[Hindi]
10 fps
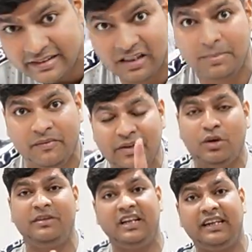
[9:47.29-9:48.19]
किसी भी
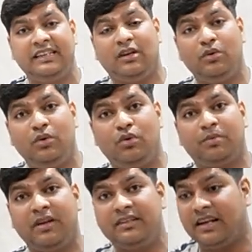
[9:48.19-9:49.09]
वीडियो में जाके देख लो
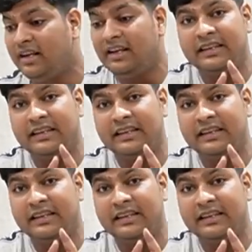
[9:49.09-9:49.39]
यूट्यूब के अंदर